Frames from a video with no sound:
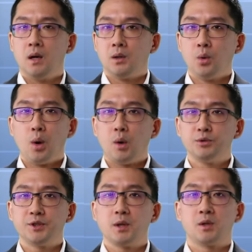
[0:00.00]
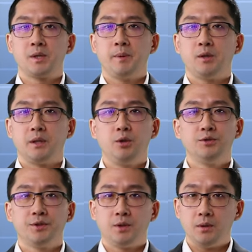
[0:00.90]
노아 홍수를 거치며
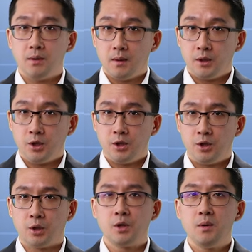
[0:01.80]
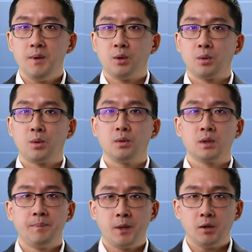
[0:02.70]
인구수는 8명으로
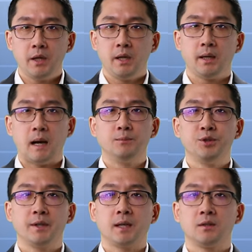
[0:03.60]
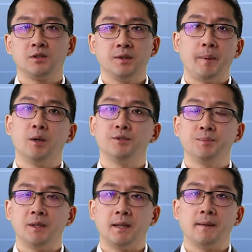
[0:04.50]
급격히 감소했다는 것을
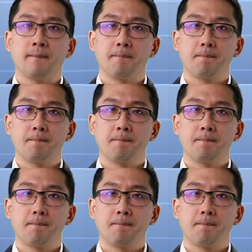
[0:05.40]
배웠습니다.